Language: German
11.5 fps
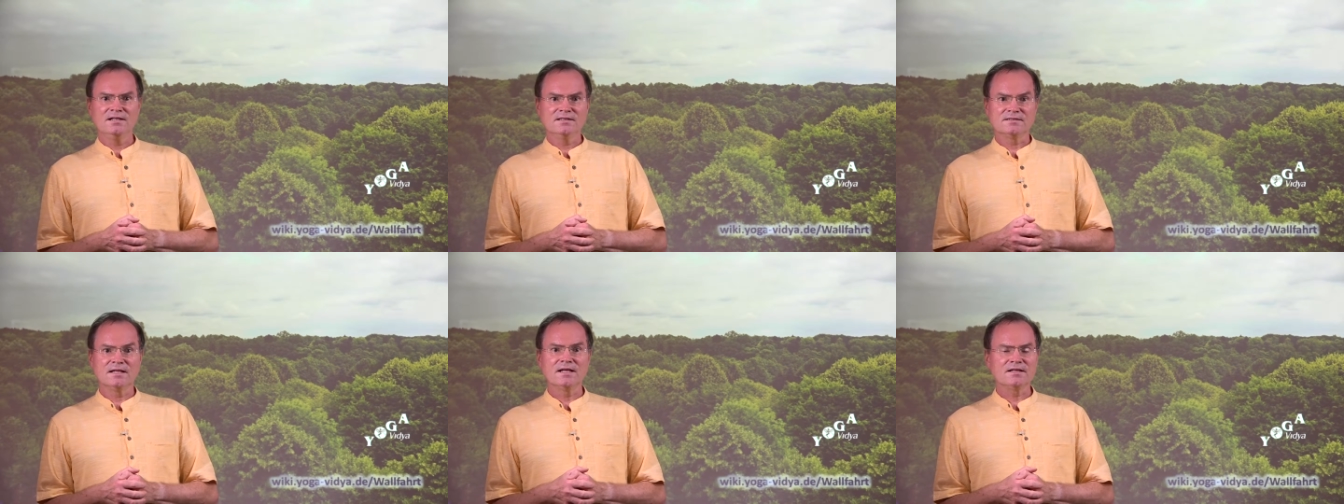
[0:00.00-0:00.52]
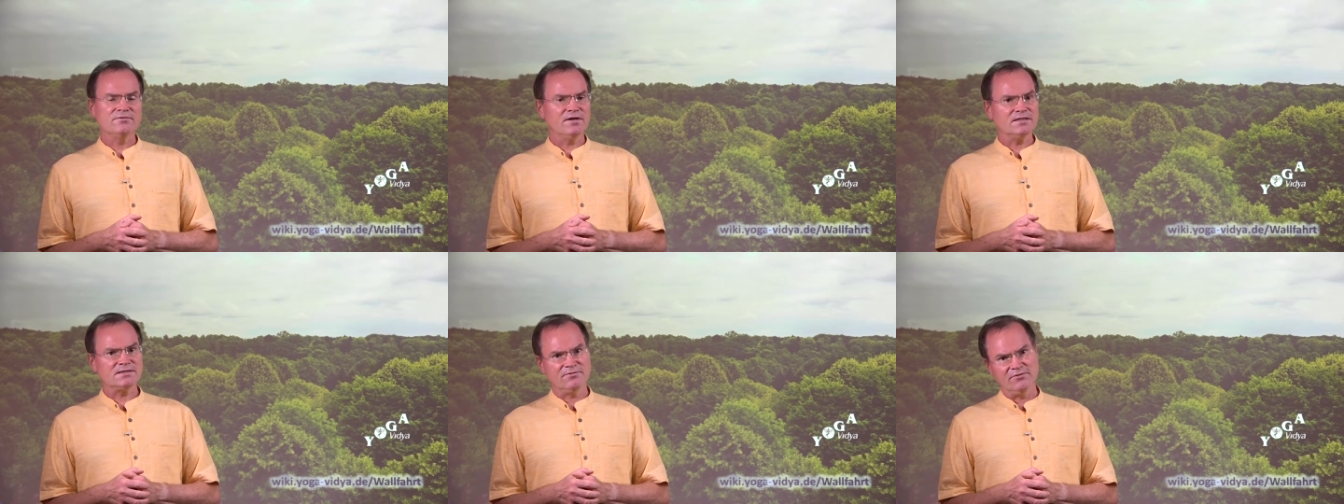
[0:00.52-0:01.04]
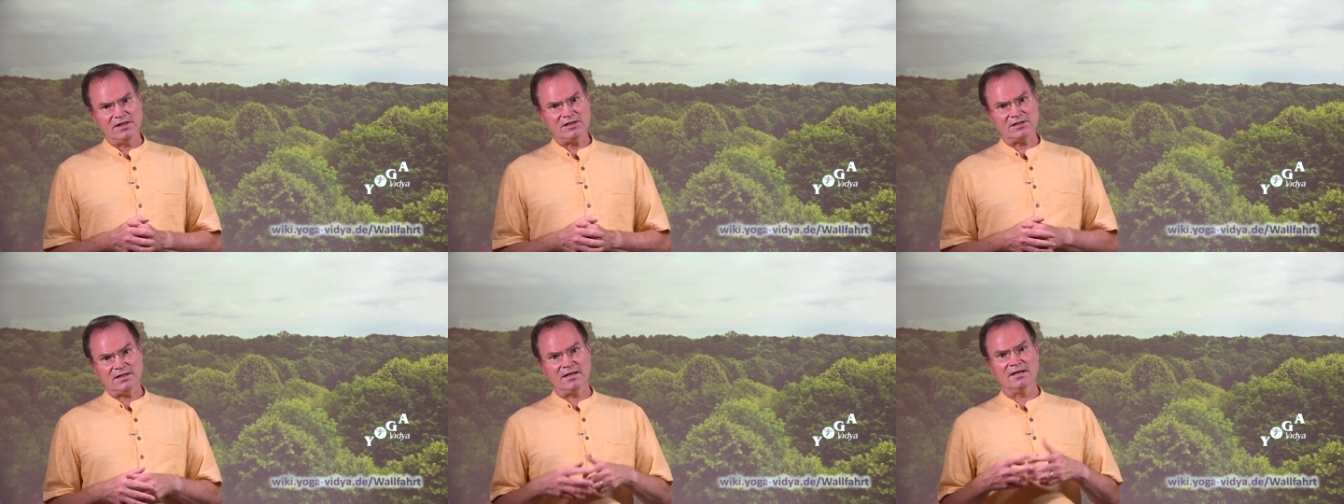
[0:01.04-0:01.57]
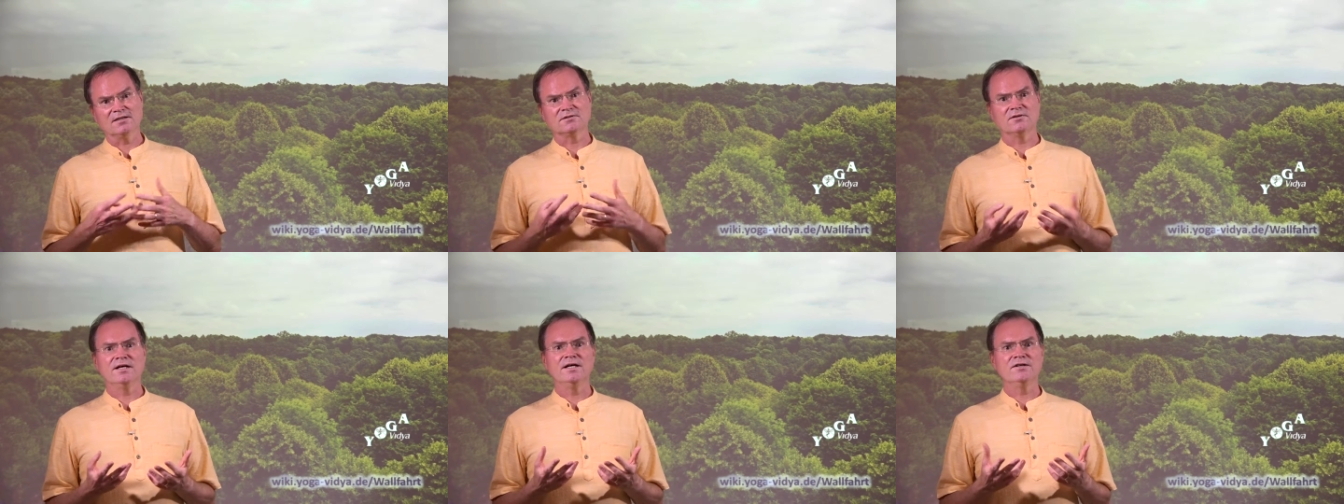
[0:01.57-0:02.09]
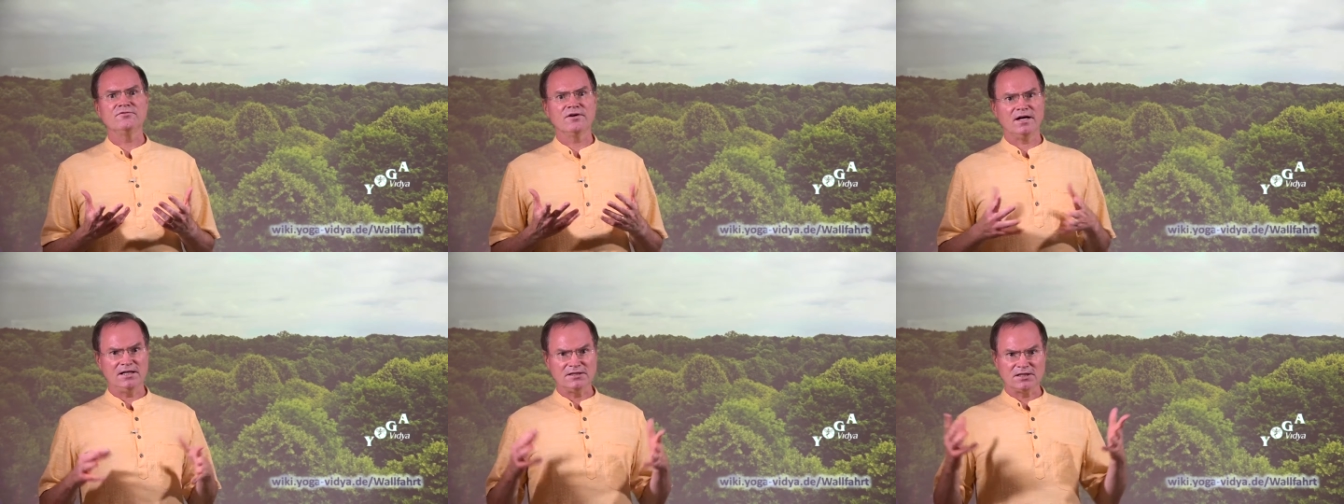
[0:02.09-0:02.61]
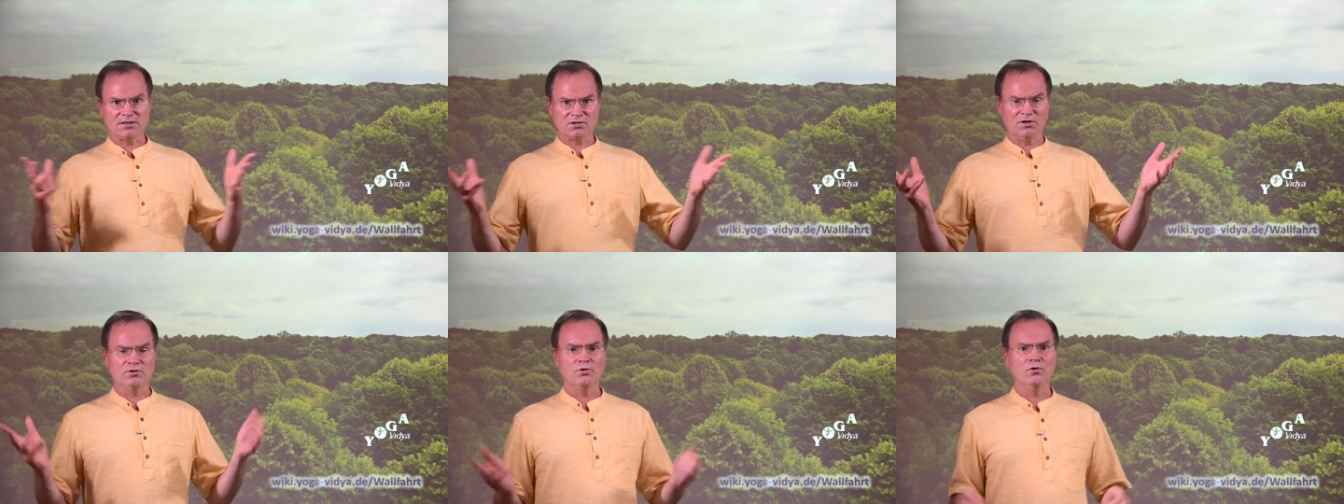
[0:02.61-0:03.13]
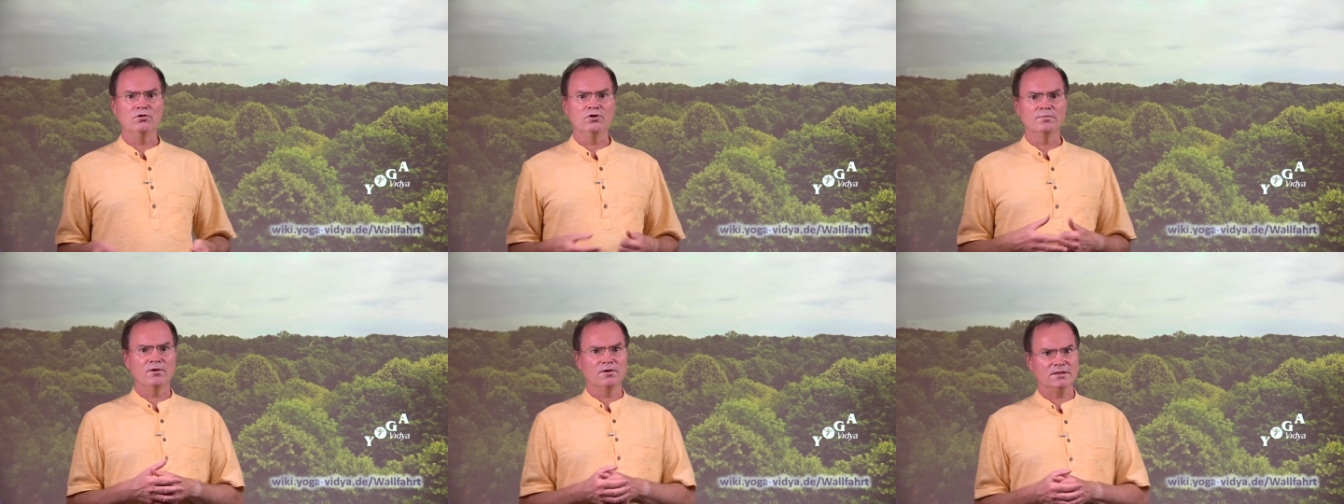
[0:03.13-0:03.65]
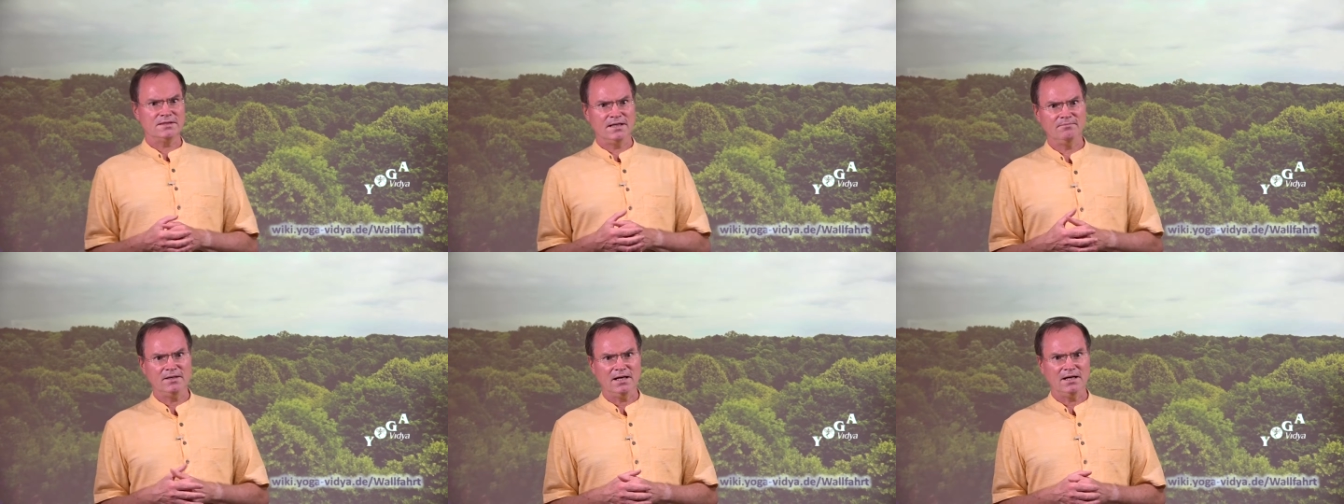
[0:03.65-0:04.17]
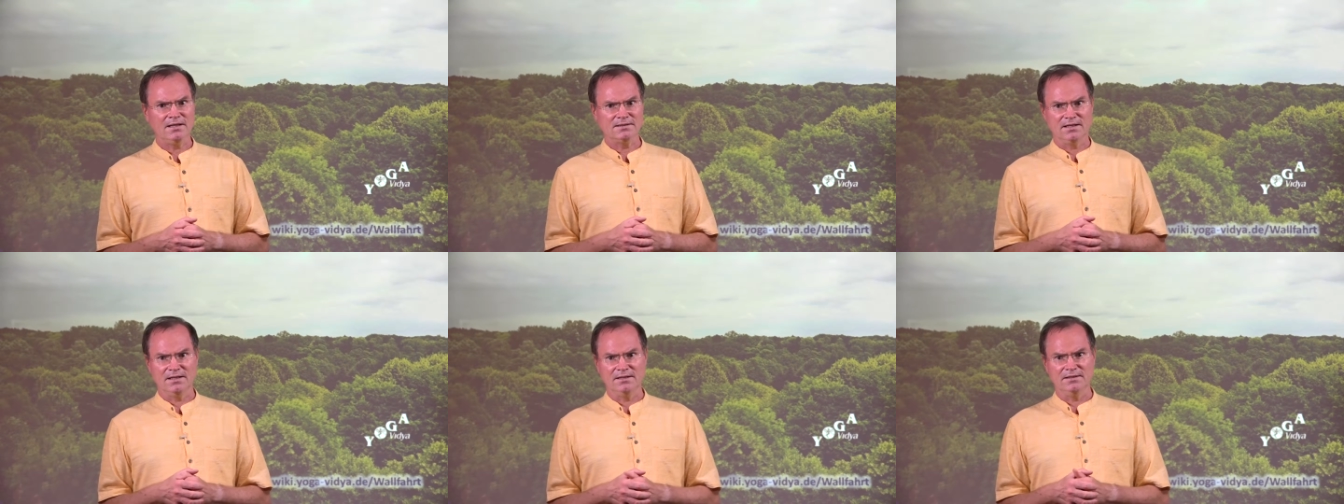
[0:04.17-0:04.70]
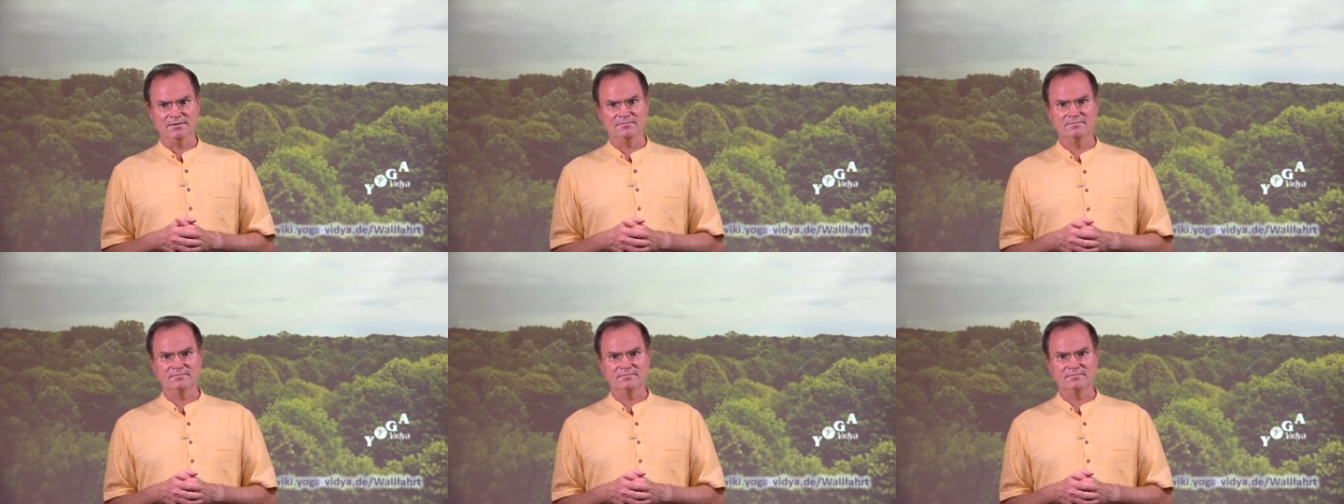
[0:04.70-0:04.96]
sind etwas Wichtiges und Hilfreiches, können Höhepunkte im Jahr sein.